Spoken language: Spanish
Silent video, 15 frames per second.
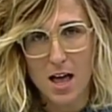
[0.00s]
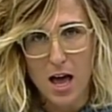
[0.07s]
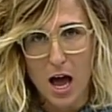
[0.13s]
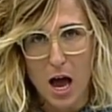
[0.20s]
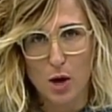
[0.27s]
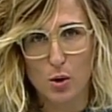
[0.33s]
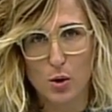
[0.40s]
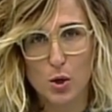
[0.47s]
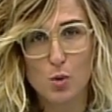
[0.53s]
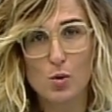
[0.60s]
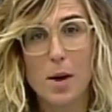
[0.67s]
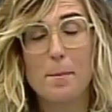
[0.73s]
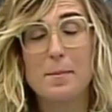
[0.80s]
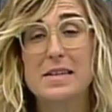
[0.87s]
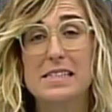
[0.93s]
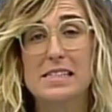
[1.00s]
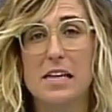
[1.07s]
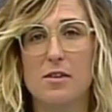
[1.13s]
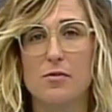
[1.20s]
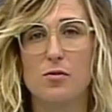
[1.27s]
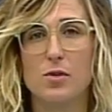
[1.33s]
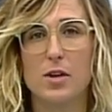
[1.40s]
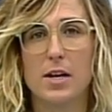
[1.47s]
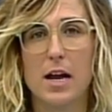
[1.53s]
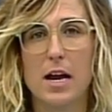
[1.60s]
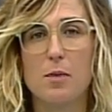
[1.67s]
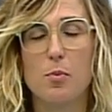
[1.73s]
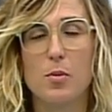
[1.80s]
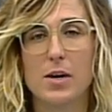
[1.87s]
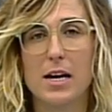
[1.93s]
acogió una misa
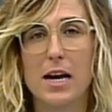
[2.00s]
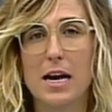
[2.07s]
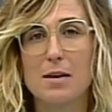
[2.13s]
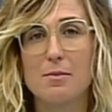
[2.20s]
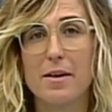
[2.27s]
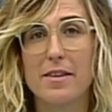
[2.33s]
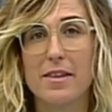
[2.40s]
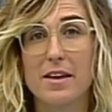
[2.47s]
funeral por el alma